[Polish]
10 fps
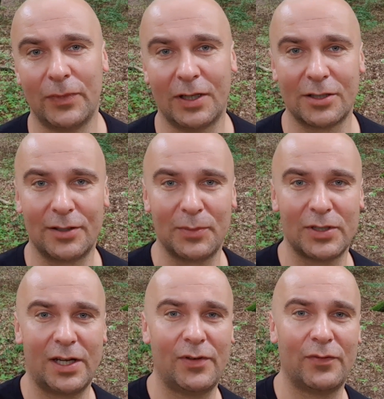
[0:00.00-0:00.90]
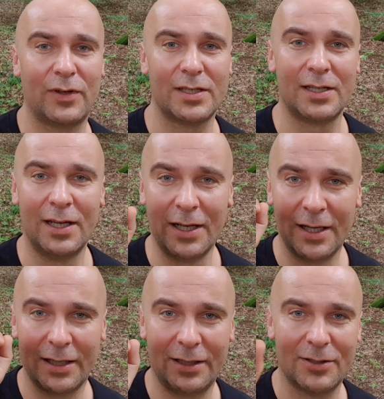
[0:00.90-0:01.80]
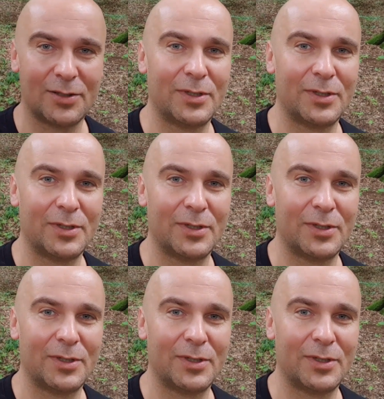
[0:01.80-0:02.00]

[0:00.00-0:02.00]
Także pozdrawiam Was i do